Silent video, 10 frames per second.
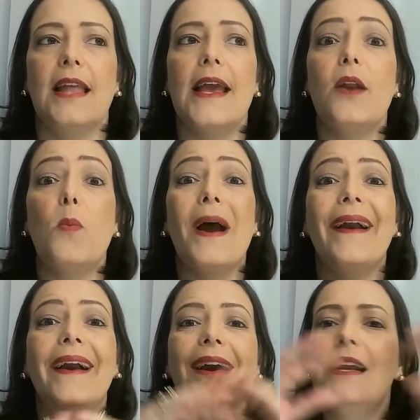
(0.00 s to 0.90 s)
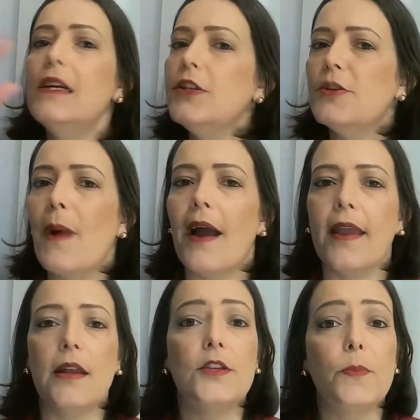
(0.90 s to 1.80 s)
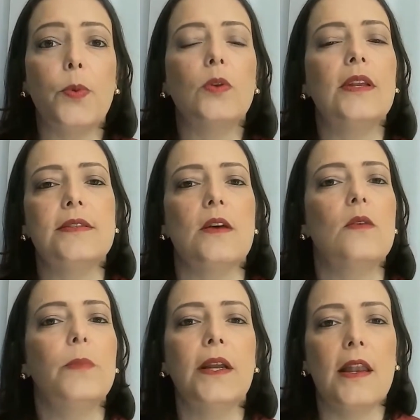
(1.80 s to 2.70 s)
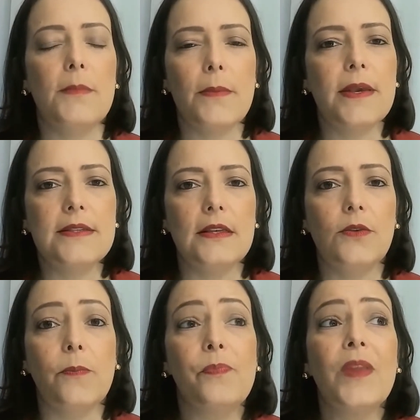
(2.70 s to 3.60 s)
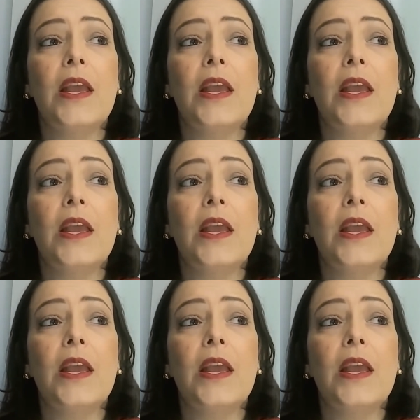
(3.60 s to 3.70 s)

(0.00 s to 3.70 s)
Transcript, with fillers: ela era uma grande barreira de proteção para aquele bebezinho.